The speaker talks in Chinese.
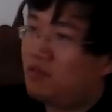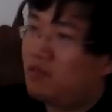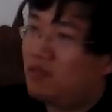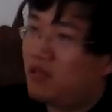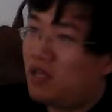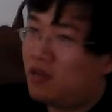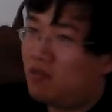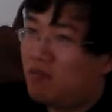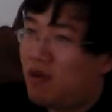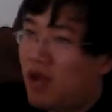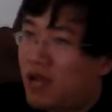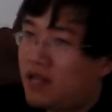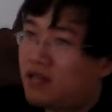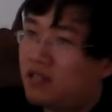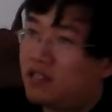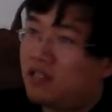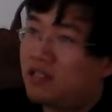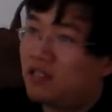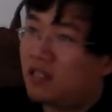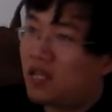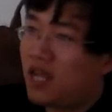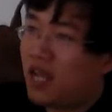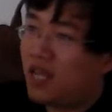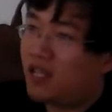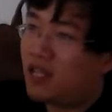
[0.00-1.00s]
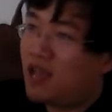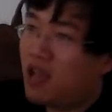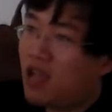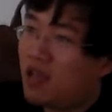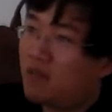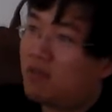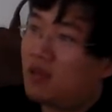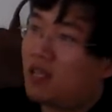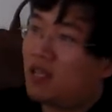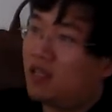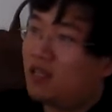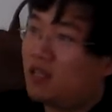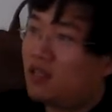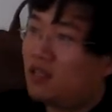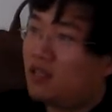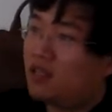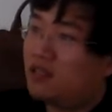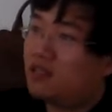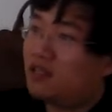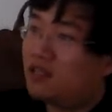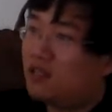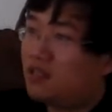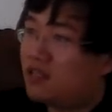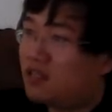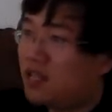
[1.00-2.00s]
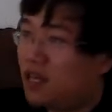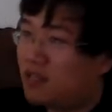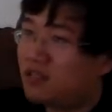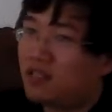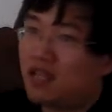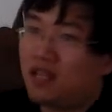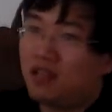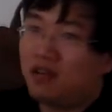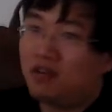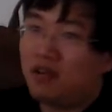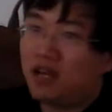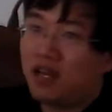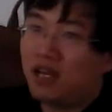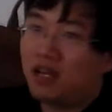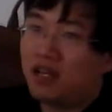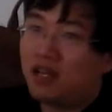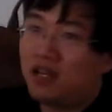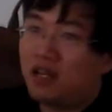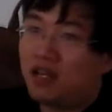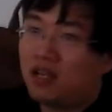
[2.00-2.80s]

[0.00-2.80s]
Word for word: 为万世开太平，这是张载的话。